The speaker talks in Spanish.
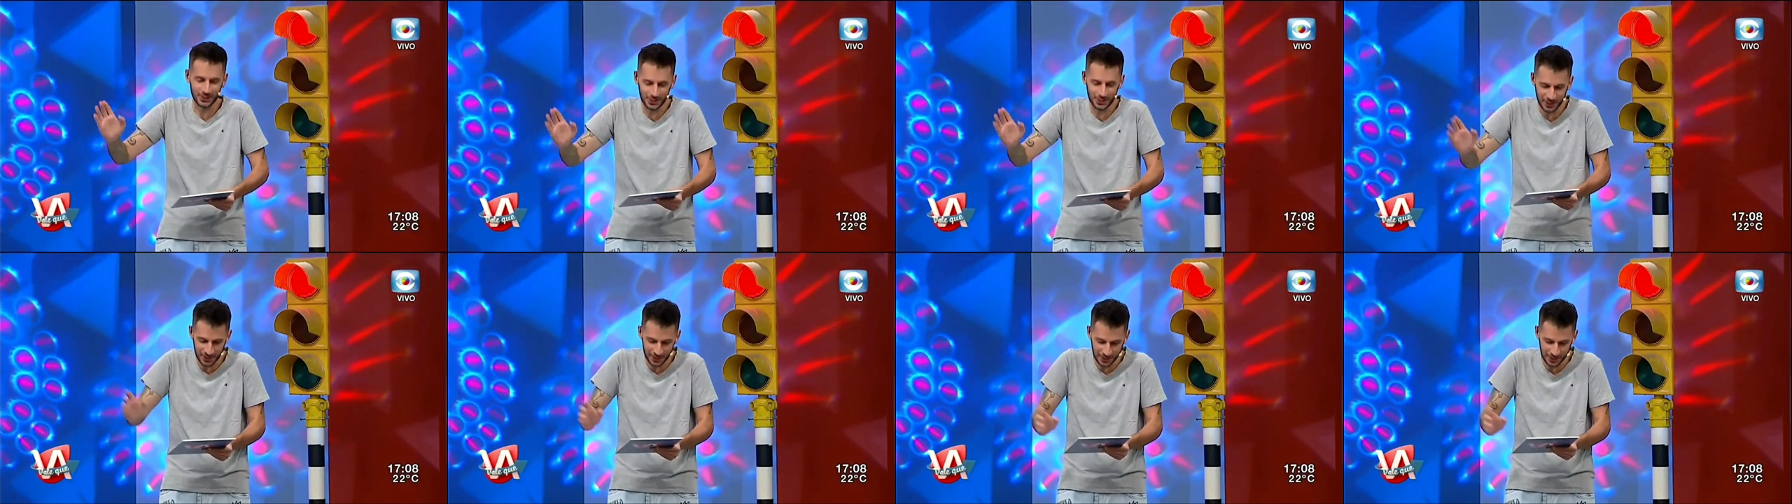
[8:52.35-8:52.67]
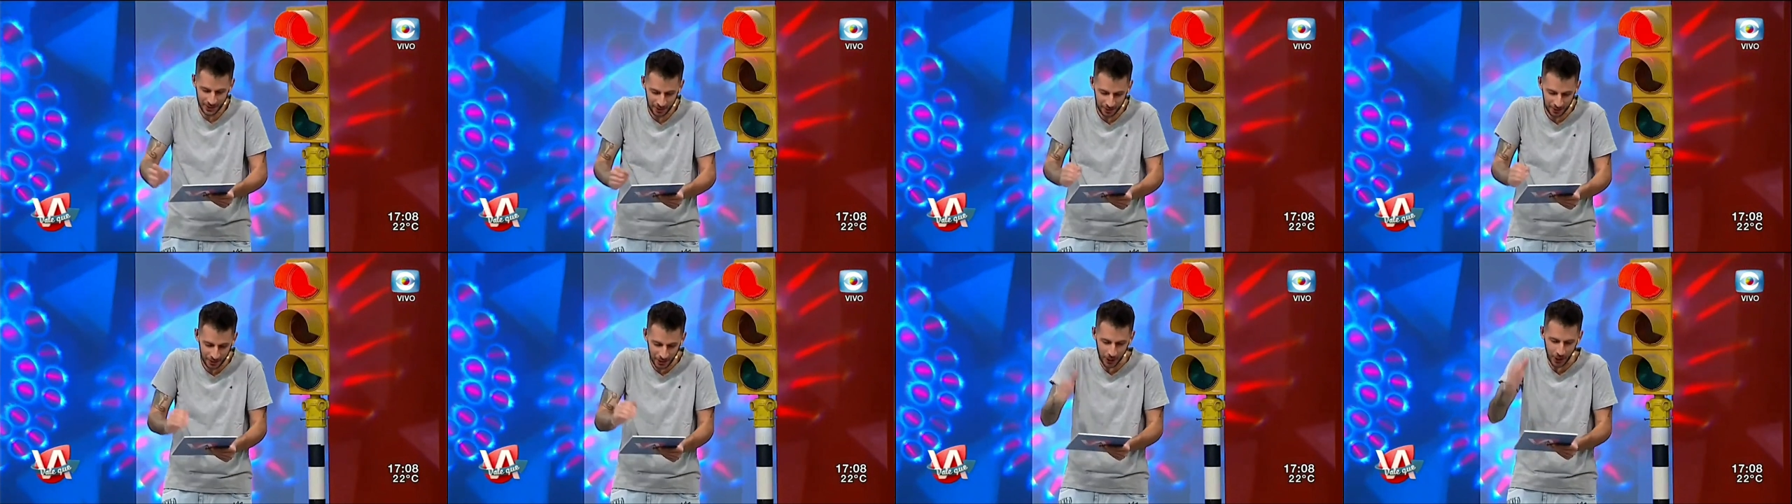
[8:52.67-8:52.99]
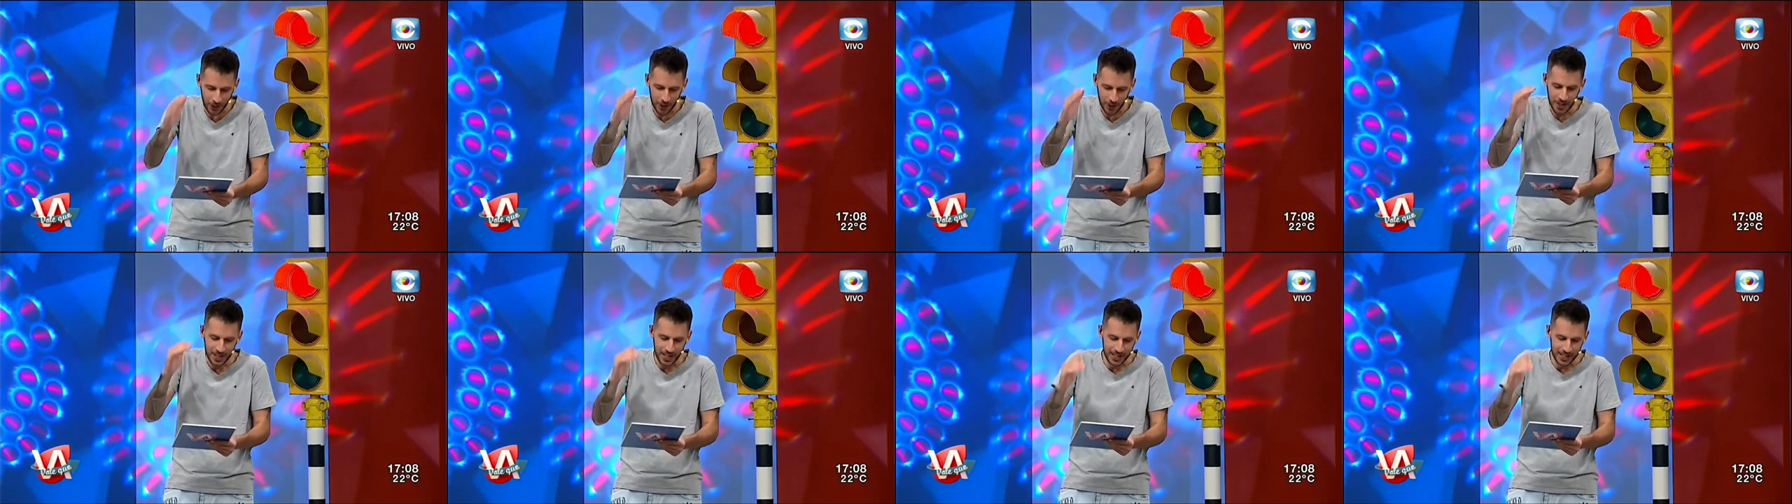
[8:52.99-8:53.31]
todavía.
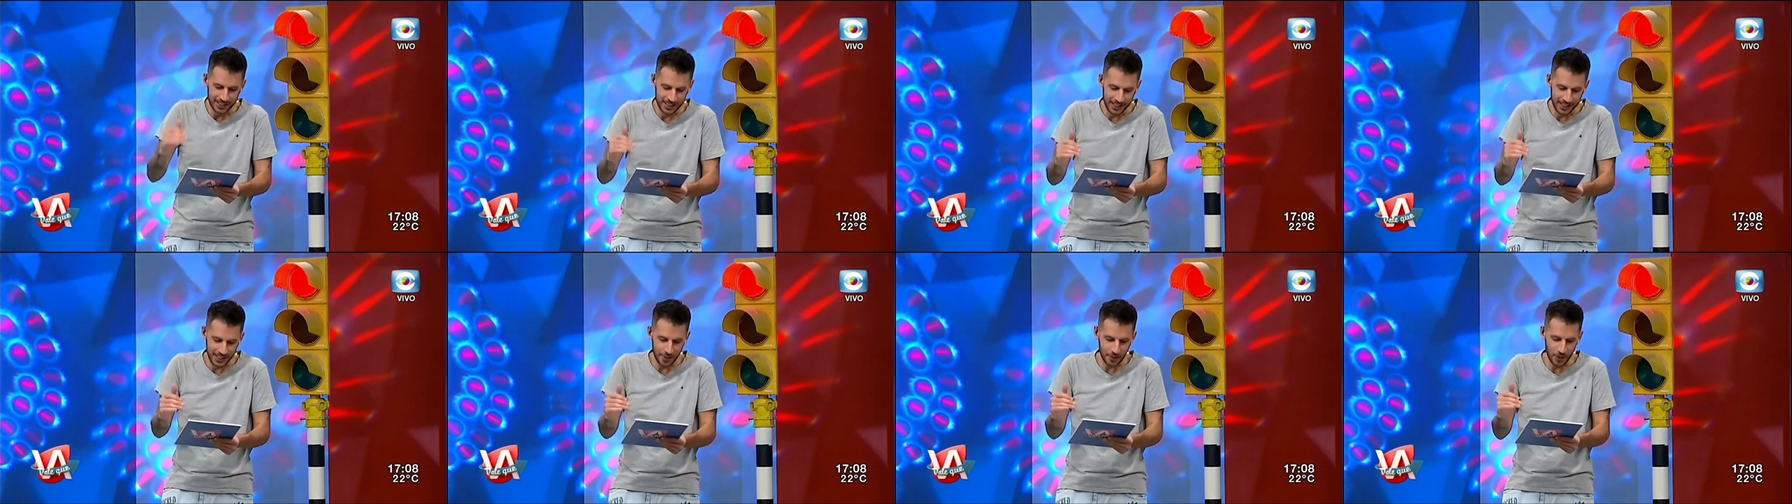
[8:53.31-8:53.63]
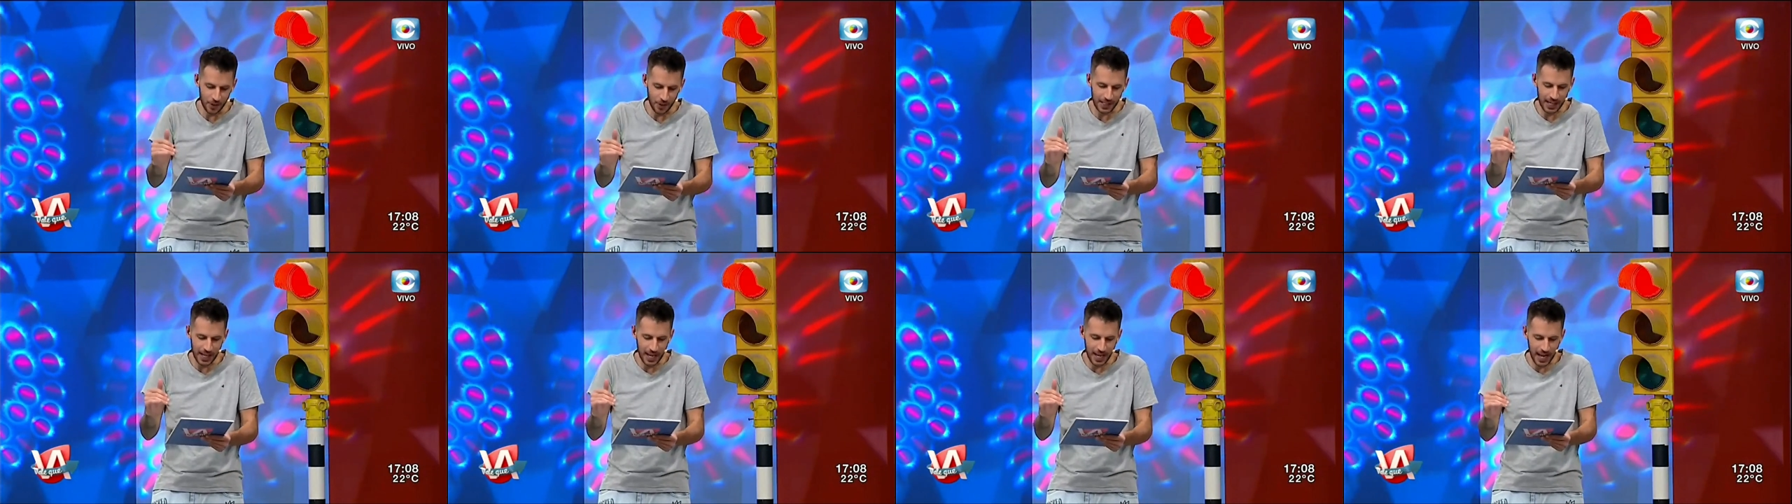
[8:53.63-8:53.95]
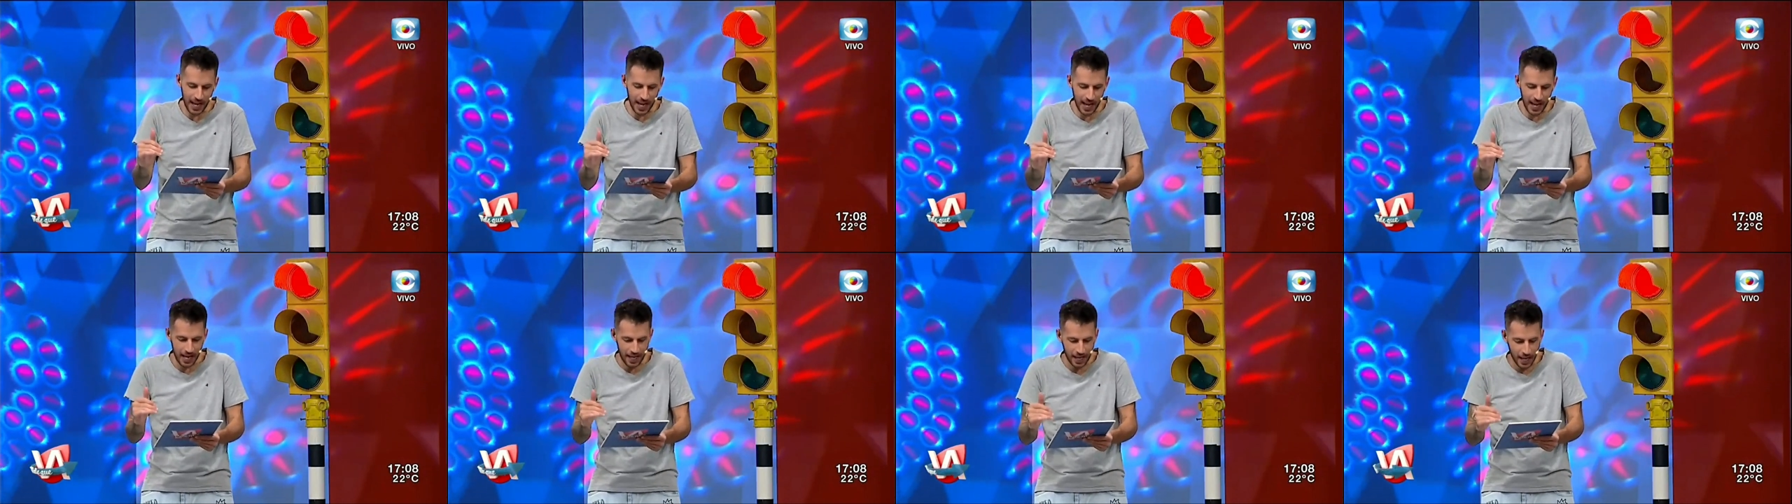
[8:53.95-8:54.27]
Bueno, tenemos
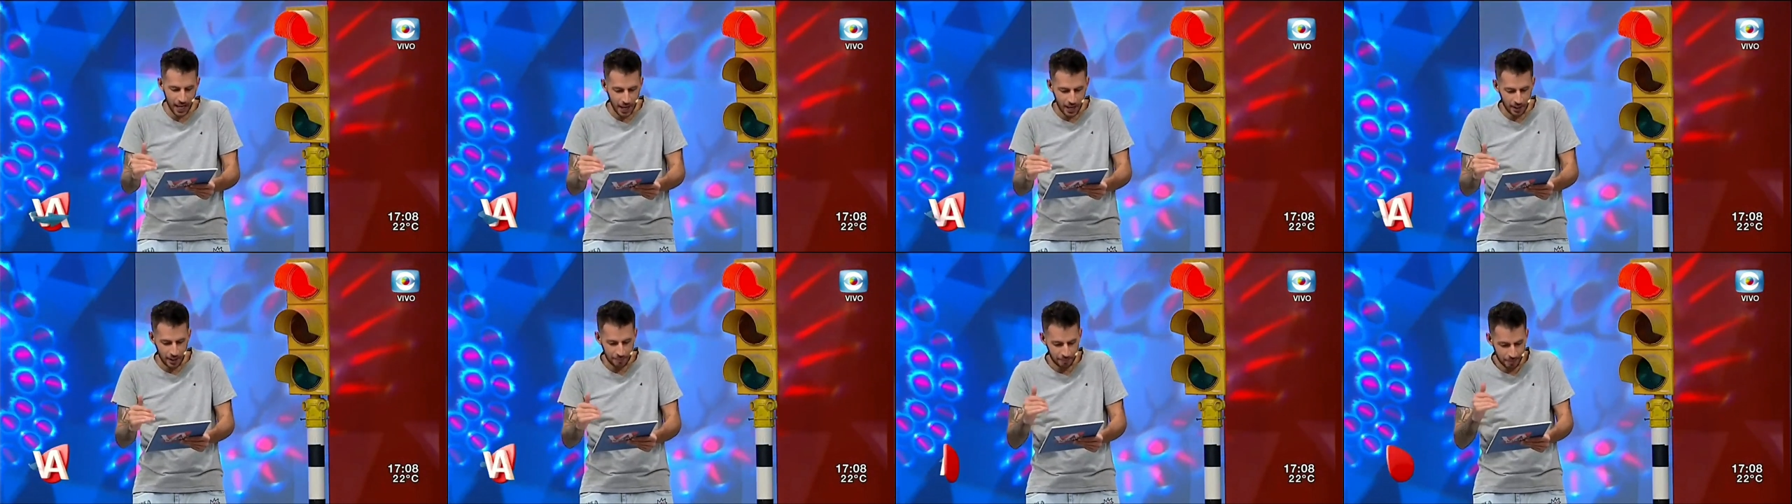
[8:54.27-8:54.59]
la